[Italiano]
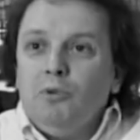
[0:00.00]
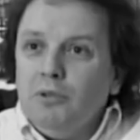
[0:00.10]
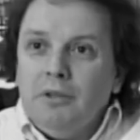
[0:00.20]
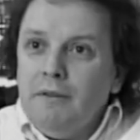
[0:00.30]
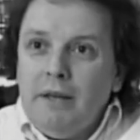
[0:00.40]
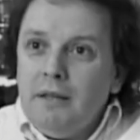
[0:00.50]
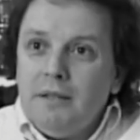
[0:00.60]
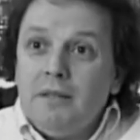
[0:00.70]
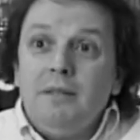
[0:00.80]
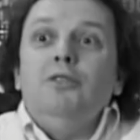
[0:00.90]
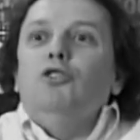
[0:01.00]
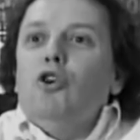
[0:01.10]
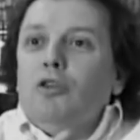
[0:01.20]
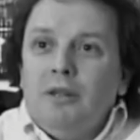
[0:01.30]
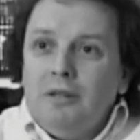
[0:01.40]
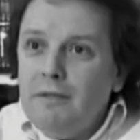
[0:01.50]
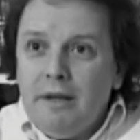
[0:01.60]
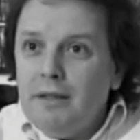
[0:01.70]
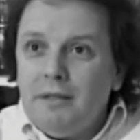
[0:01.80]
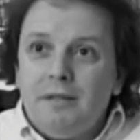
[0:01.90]
mondi diversi, di donne
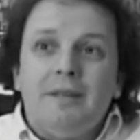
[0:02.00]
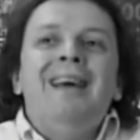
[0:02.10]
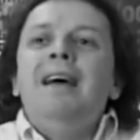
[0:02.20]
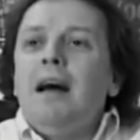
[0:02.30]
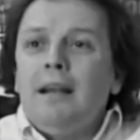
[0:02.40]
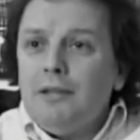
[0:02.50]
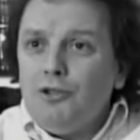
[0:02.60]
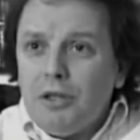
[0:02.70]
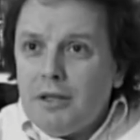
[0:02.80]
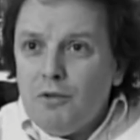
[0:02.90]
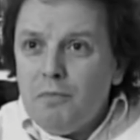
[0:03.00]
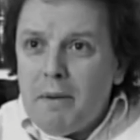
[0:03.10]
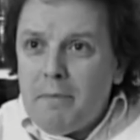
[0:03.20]
diverse, alla ricerca di un